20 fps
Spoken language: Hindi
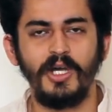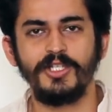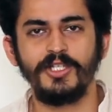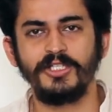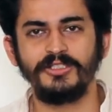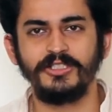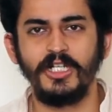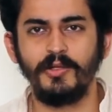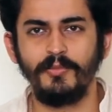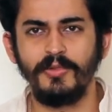
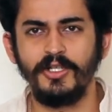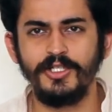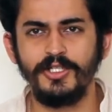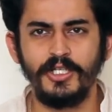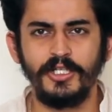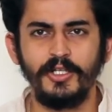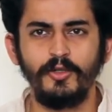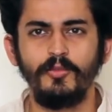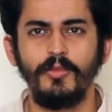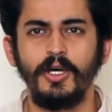पाँच हज़ार में ये
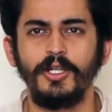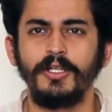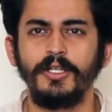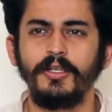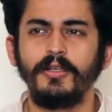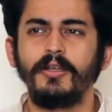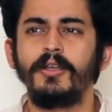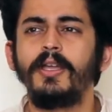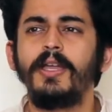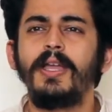जगह घुमा
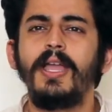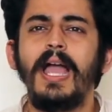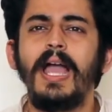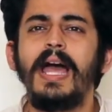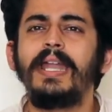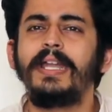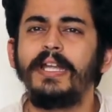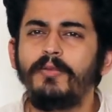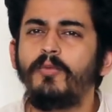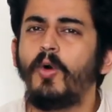
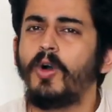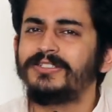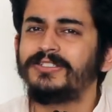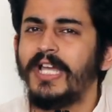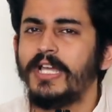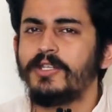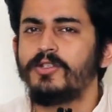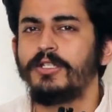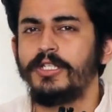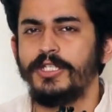देंगे एंड इट वॉज़
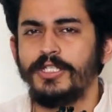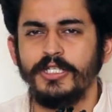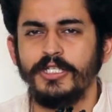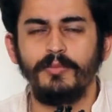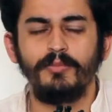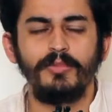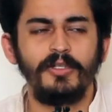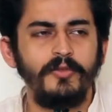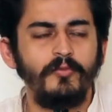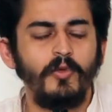एक्चुअली
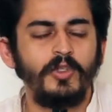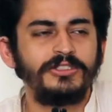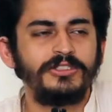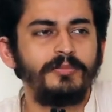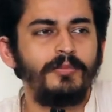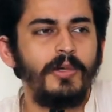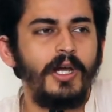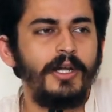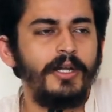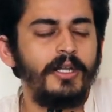चीप इट वॉज
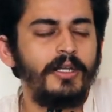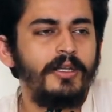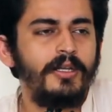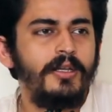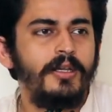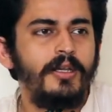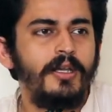बैड